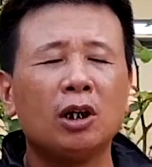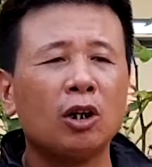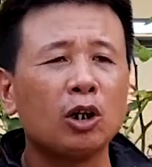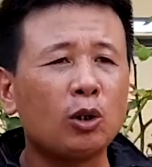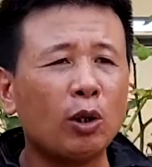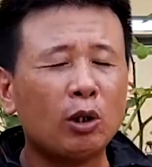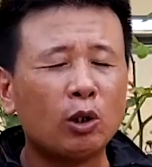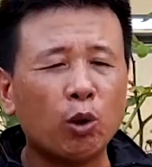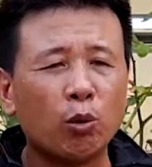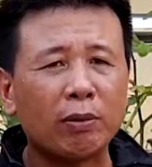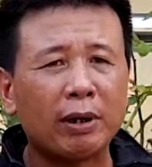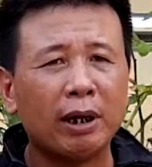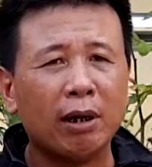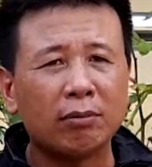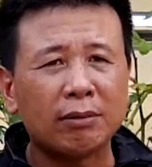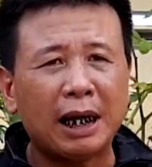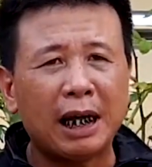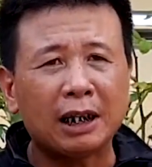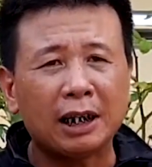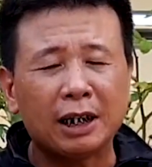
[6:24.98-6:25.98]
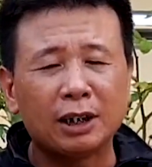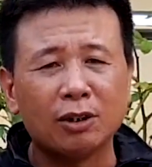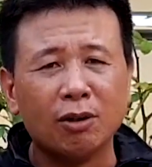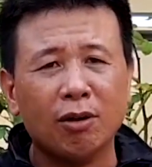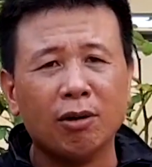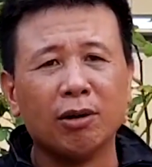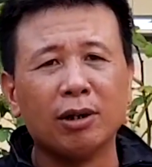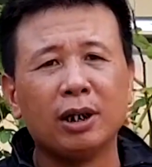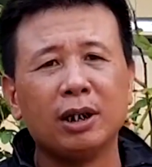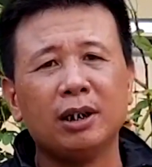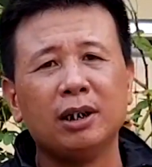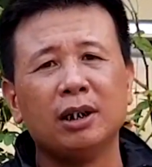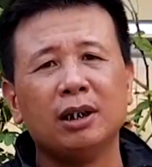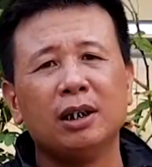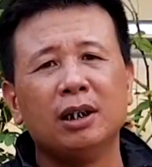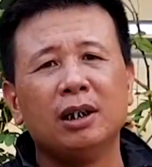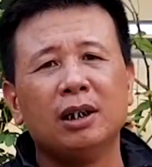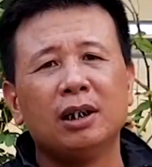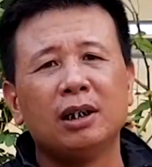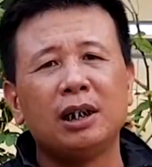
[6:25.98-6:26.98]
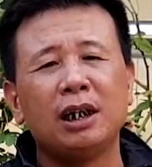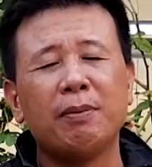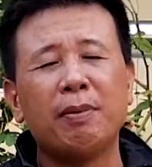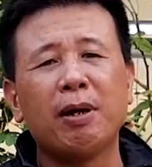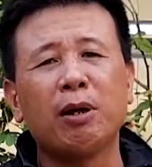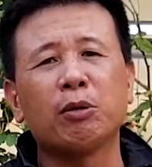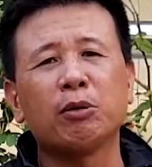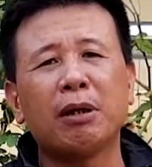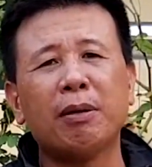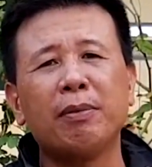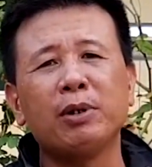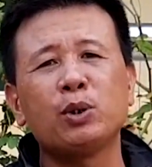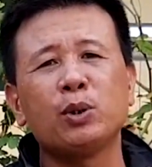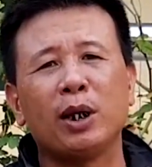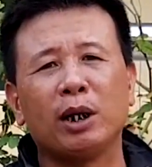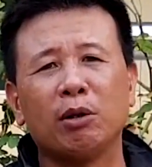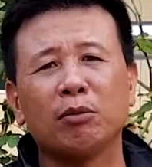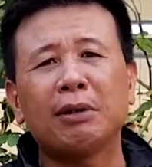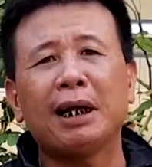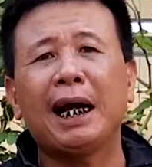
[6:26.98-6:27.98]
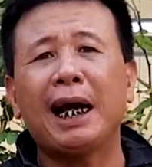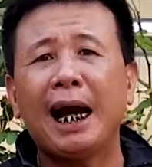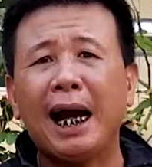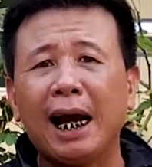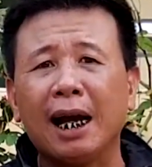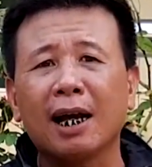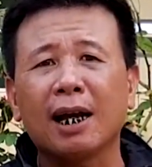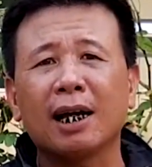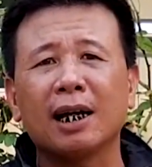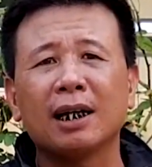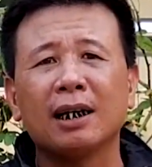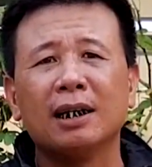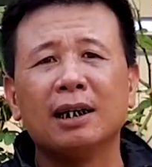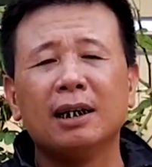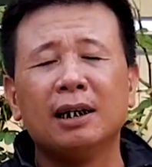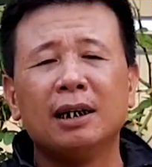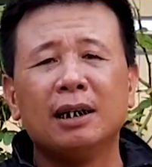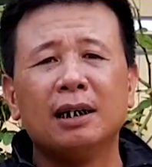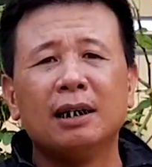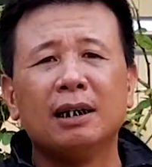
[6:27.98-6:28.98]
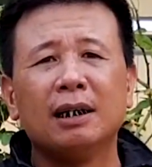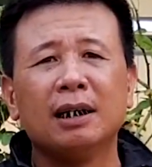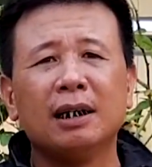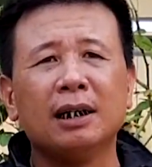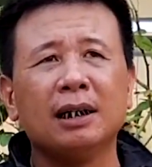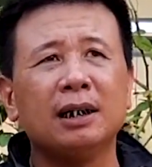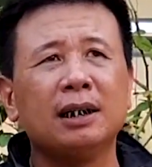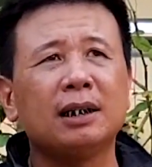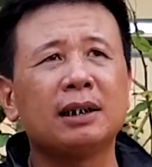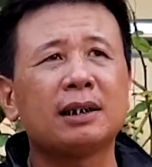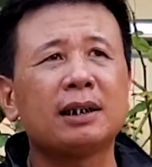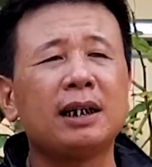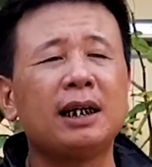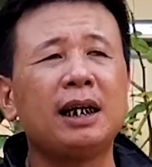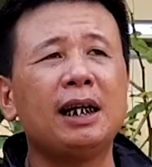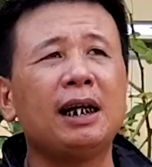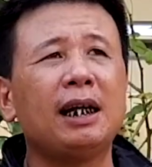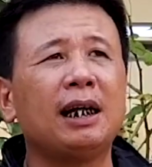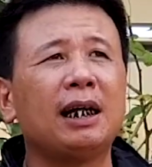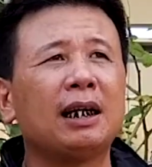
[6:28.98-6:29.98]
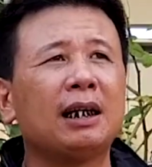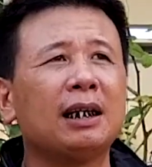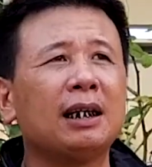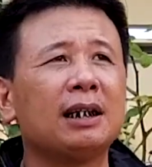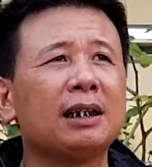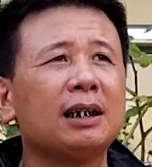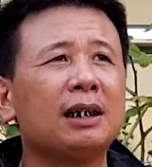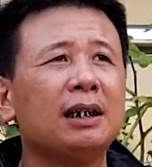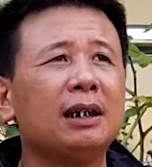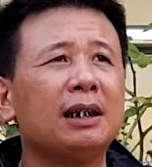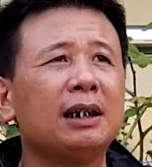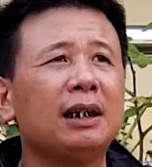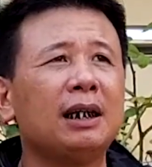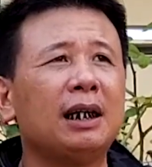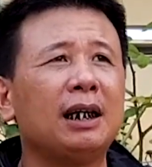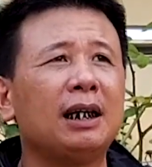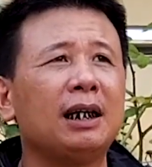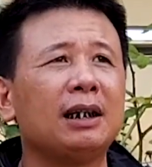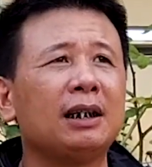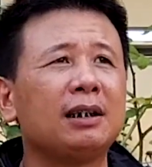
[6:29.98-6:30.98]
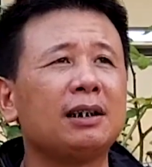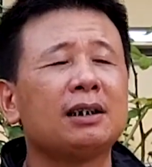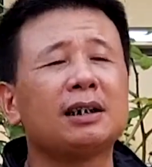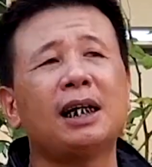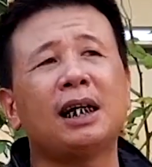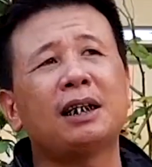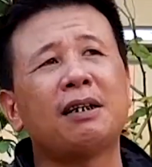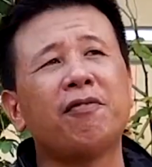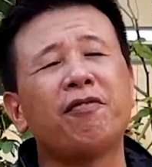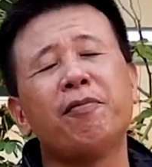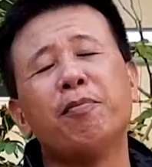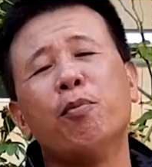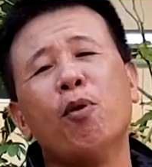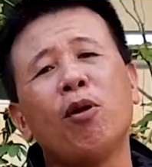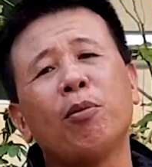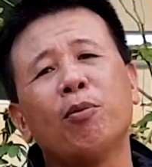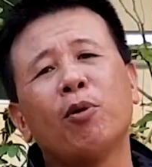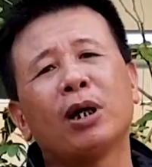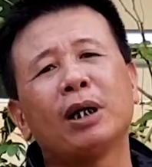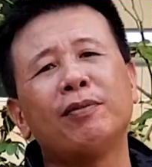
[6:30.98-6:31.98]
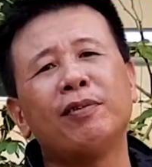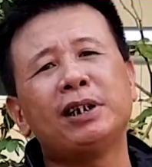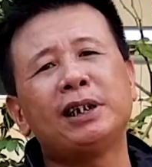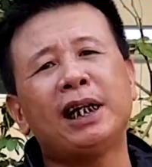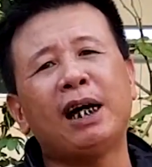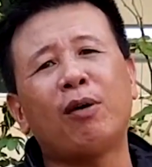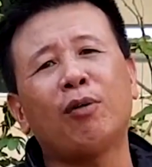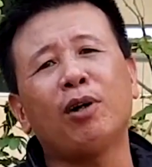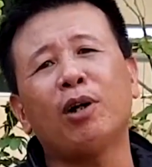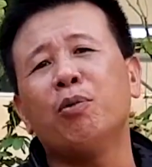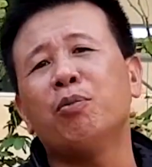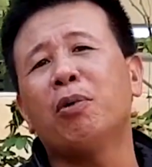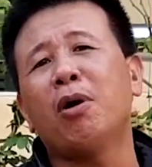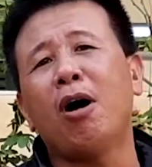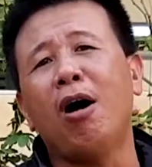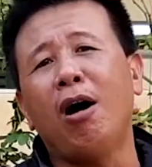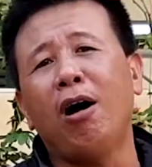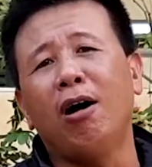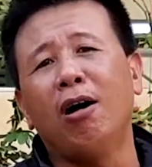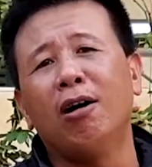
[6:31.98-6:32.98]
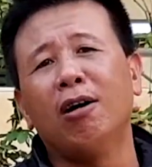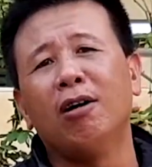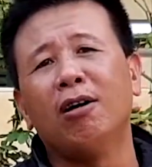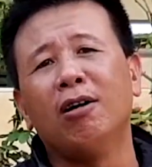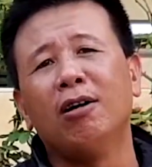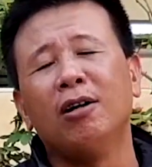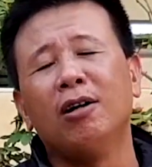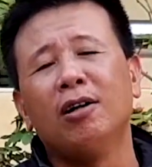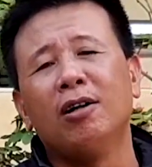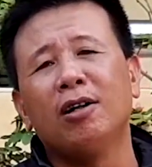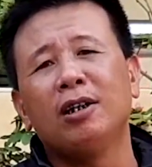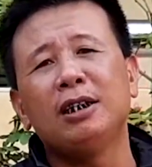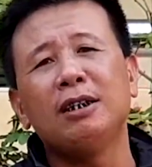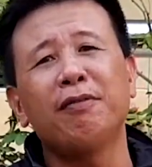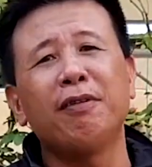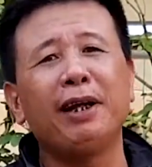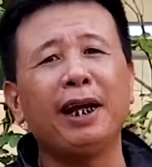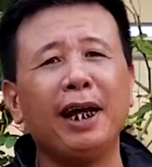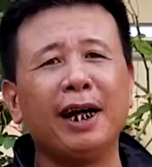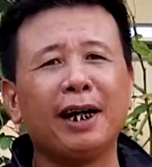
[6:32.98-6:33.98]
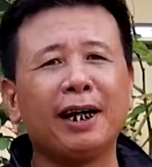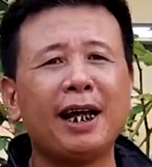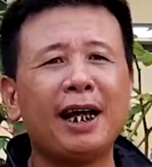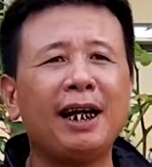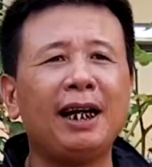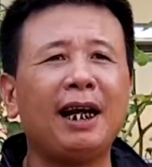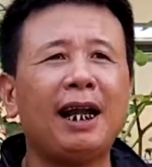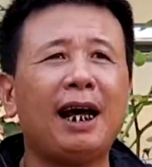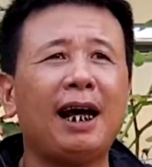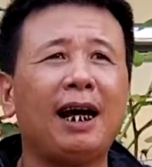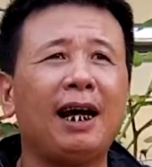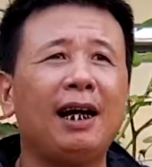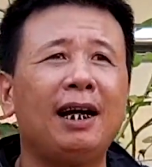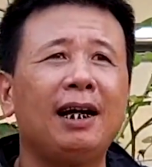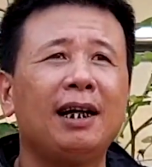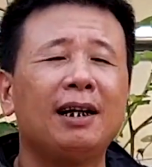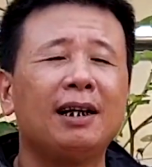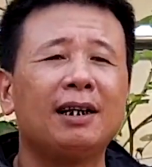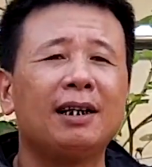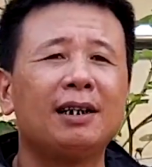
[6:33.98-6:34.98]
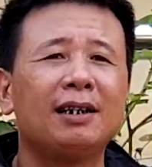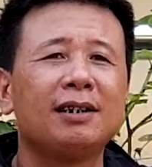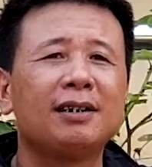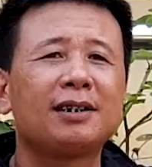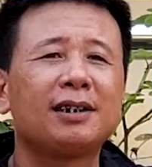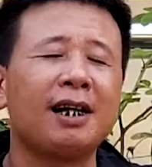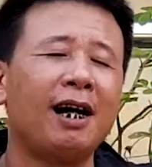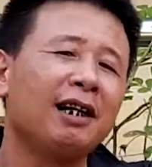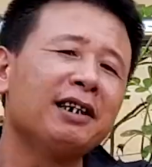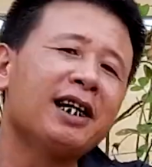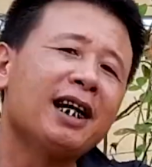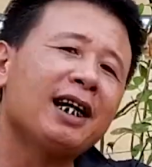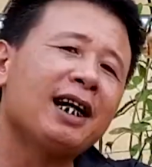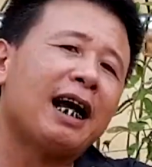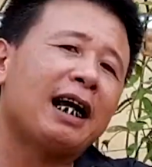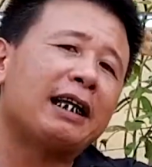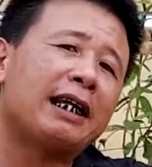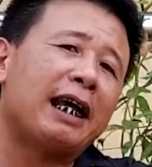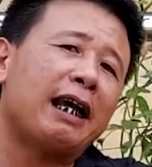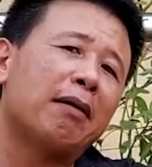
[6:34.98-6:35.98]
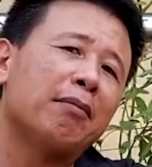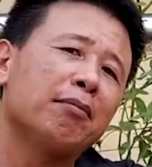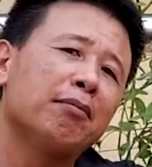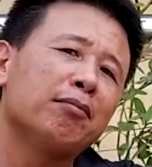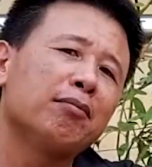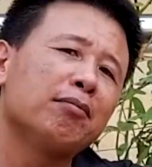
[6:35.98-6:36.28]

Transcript: nó thuần thục cái động tác này rồi thì bắt đầu ta mới chuyển động tác khác đó thế nên là là, là thực ra thì bốt một cái video nó không khó nhưng vấn đề ở đây là sợ nhất là anh em